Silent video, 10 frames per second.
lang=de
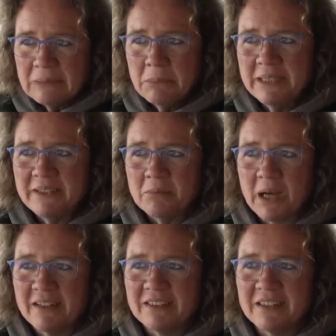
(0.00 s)
mit dem
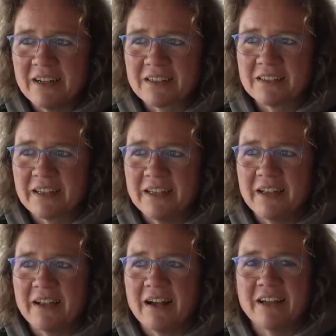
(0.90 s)

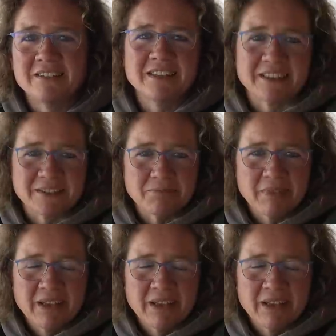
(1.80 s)
Anti-Jagd-Training an sich.